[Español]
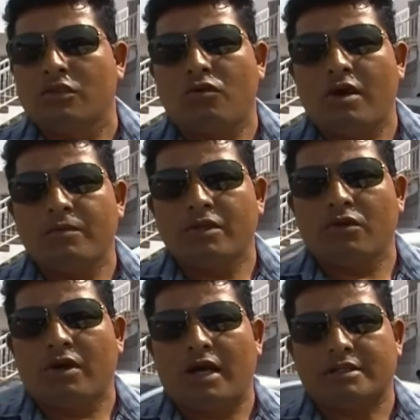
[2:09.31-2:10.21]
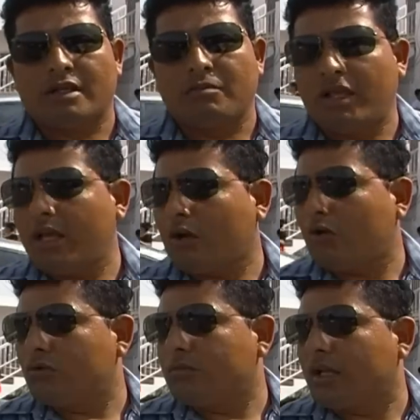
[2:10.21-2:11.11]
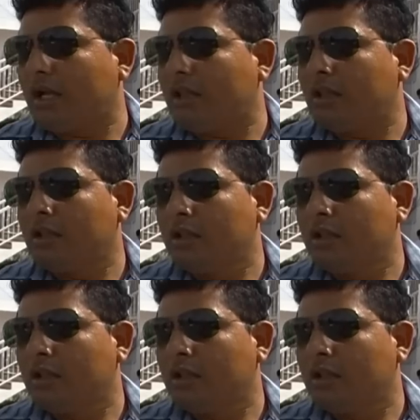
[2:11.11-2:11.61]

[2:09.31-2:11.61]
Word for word: no ha habido asamblea, quórum legal.